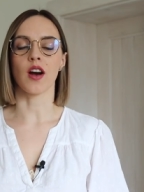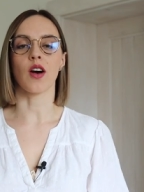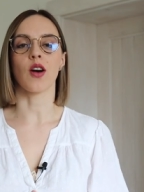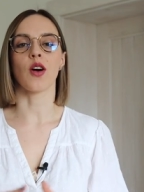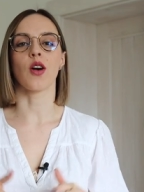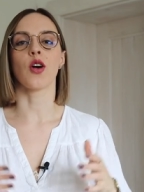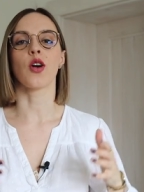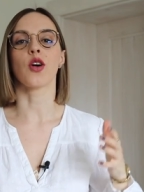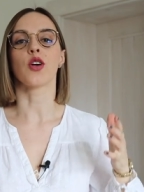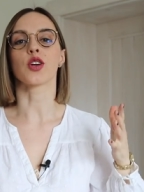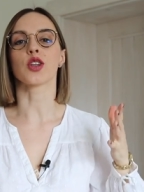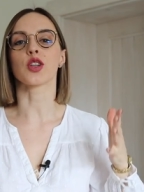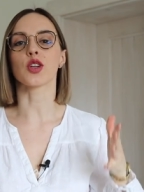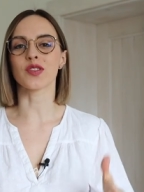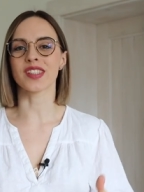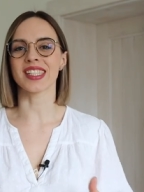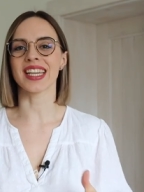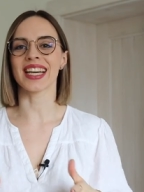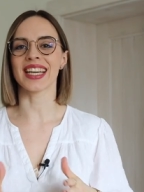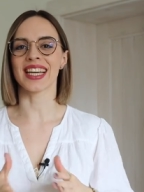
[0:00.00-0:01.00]
o
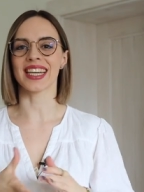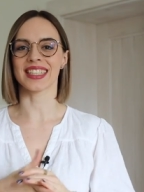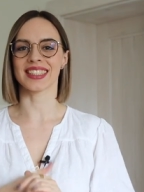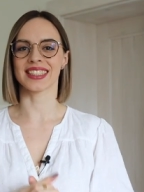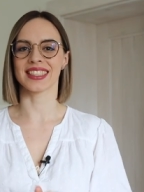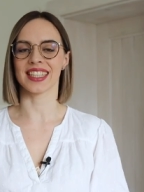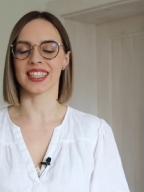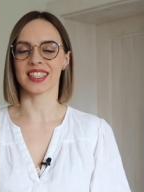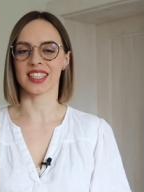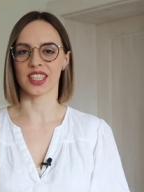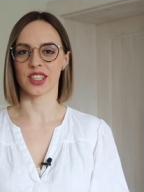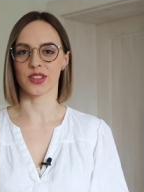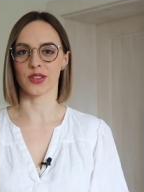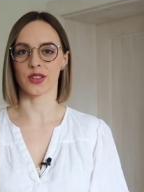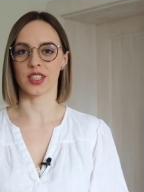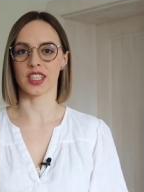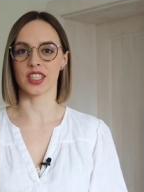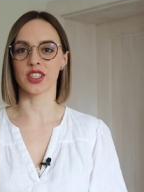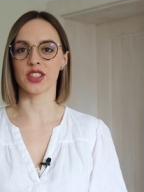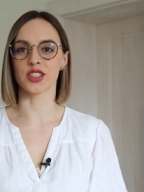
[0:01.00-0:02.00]
rodzajach diet
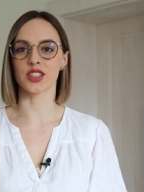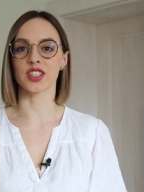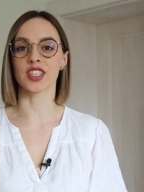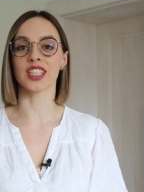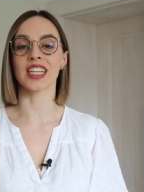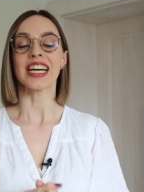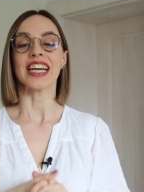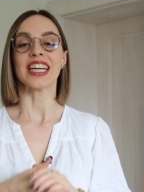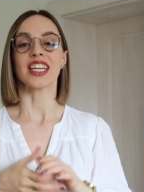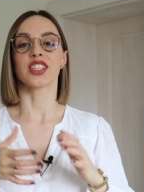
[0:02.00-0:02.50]
ketogenicznych.